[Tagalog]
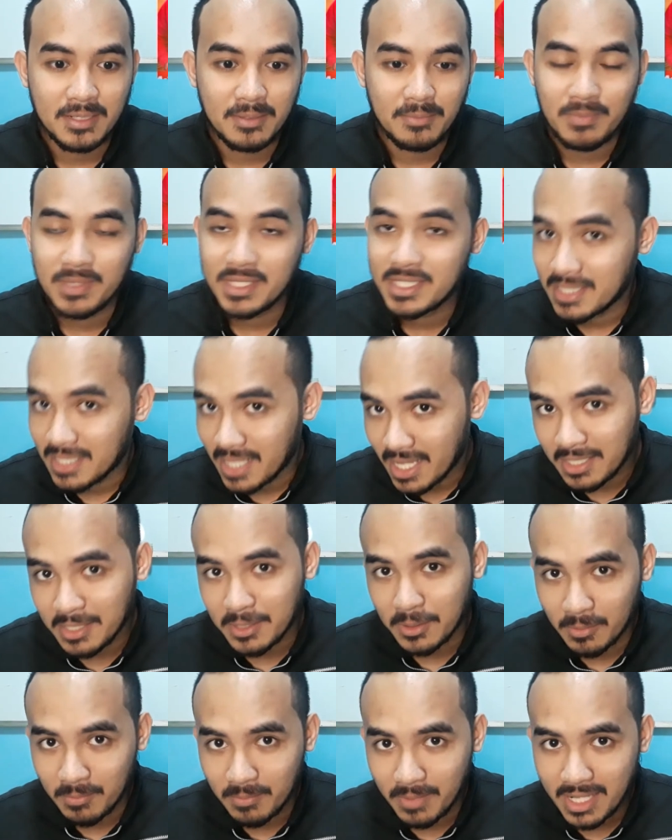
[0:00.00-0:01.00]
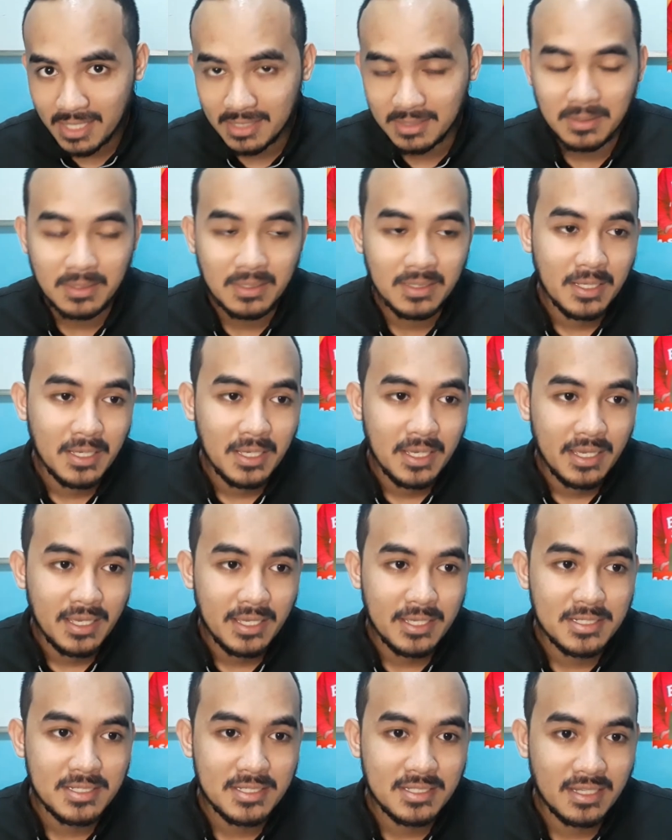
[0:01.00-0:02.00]
Miss Lenny Robredo
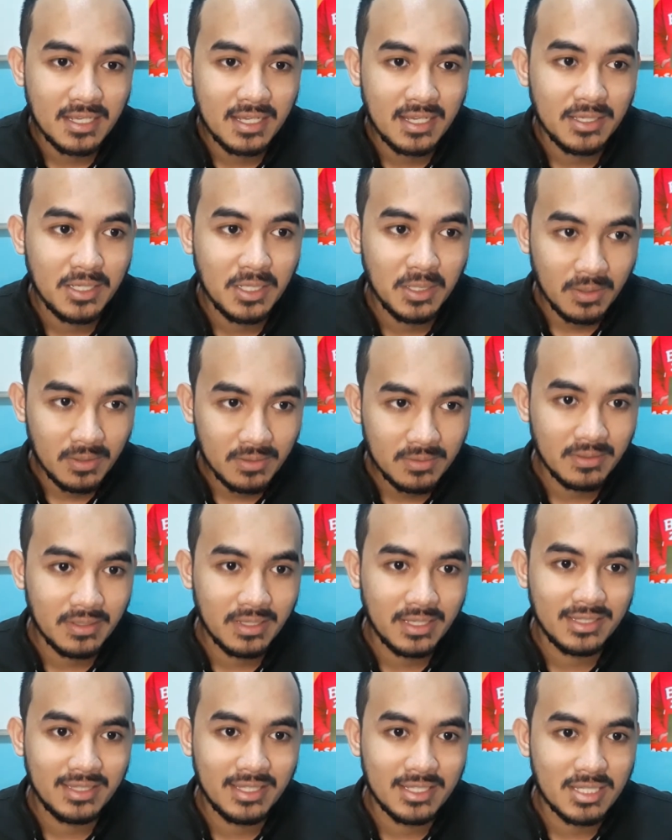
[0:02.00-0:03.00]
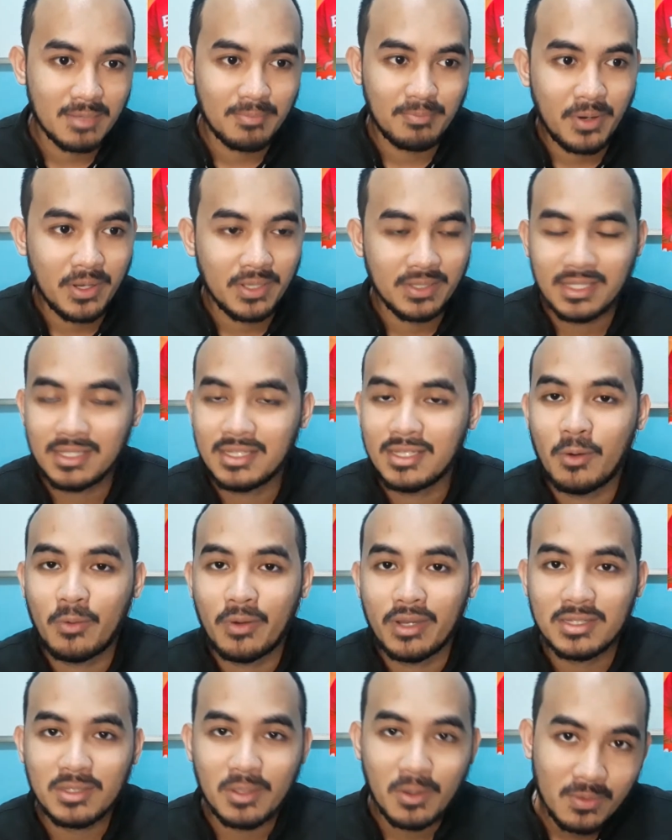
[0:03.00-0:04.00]
is, uh, you know, eh, disappointed daw
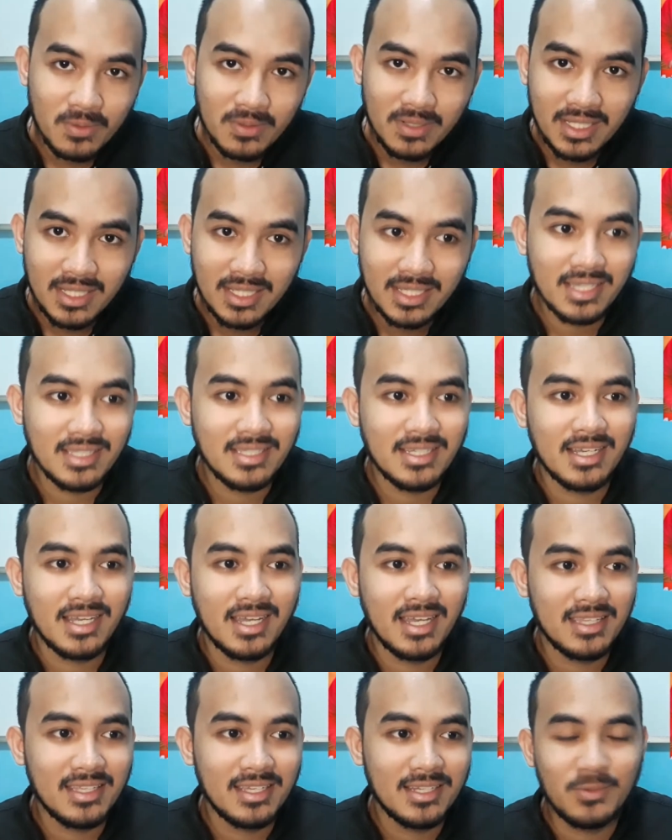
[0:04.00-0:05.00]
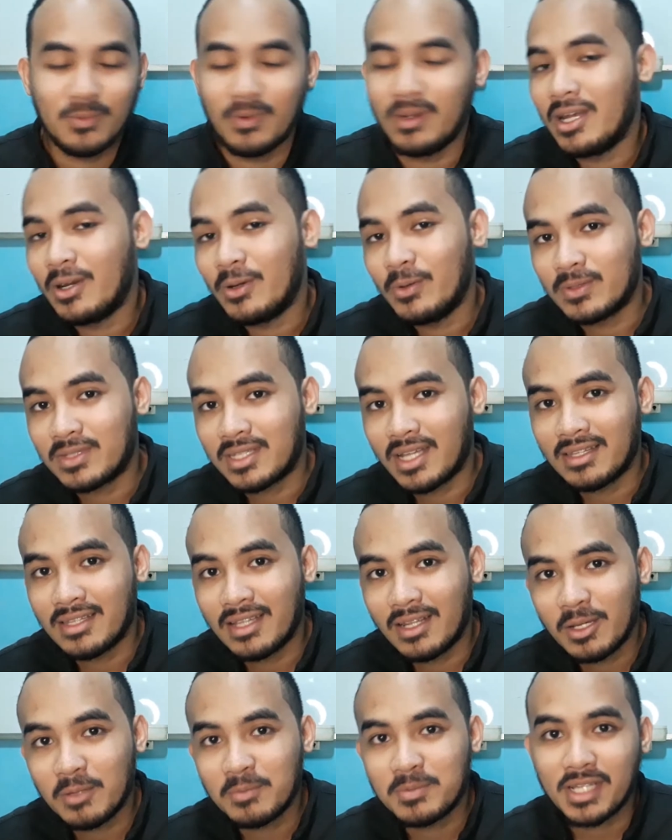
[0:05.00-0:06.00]
kay Tony, ganyan-ganyan, walang utang na
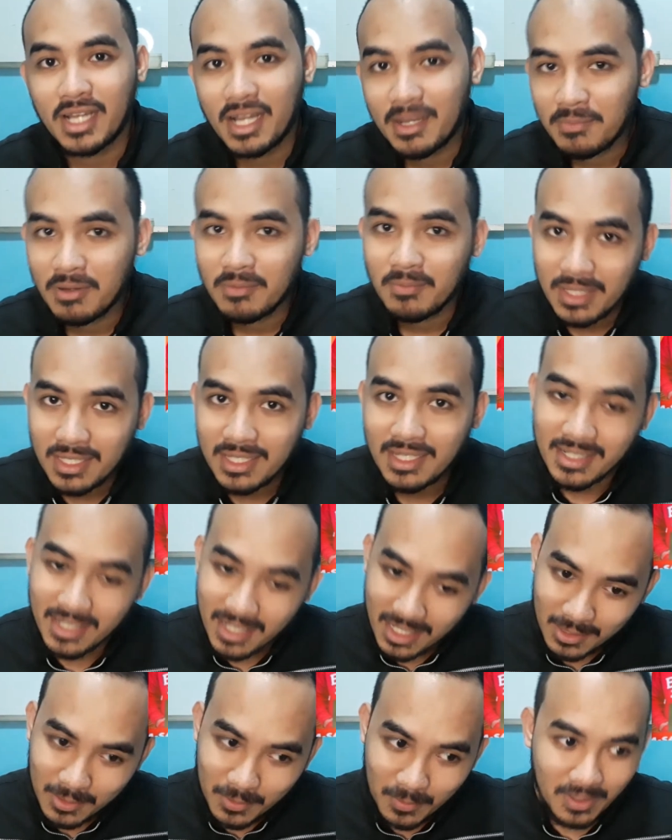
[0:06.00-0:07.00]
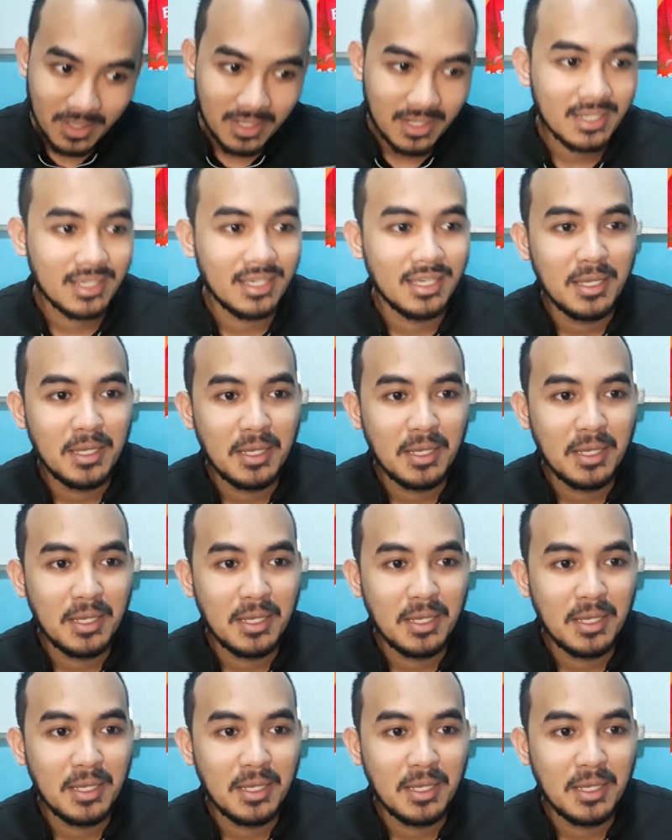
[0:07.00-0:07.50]
loob sa Kapamilya Network,